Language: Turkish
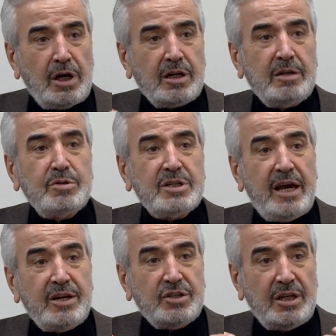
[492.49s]
karnımız,
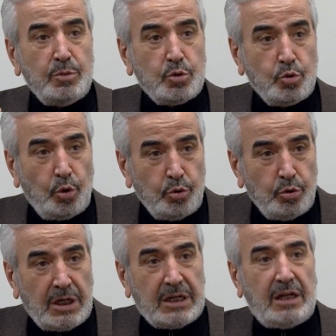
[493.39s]
her şeyimiz
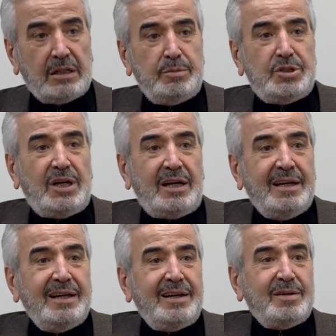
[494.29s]
doydu da kalkmışsak